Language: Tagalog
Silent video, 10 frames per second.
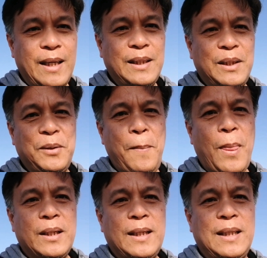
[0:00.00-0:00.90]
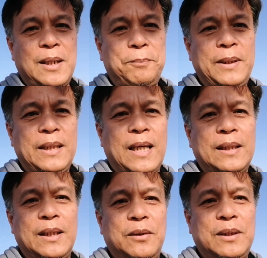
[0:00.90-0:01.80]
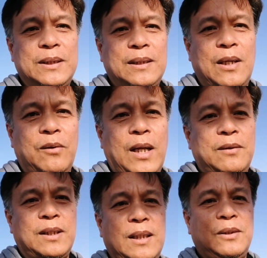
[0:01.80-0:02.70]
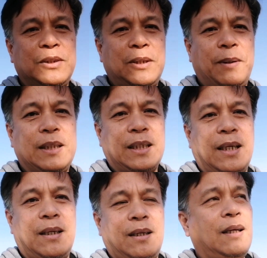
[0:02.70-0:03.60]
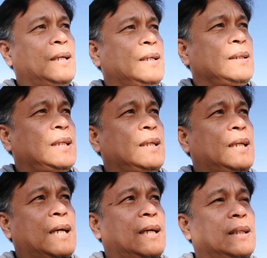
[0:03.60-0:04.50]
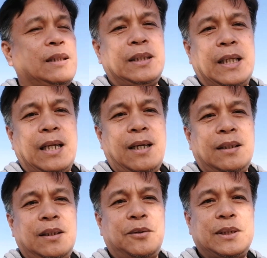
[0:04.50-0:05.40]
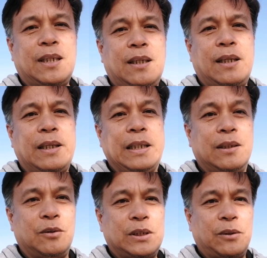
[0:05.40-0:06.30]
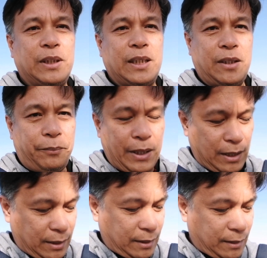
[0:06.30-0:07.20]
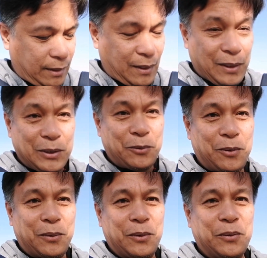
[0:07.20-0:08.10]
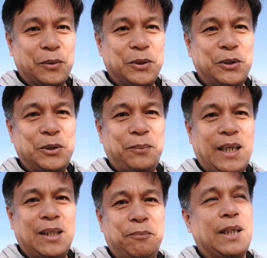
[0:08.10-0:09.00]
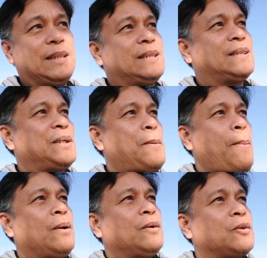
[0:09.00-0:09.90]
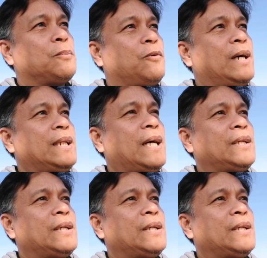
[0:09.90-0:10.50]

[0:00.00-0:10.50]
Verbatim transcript: ayan ano yan ang update natin no lalong lalo na dito sa mga taga na, na naninirahan dito sa Riyadh no Saudi Arabia so kung gusto niyo sumakay ng bus kumuha na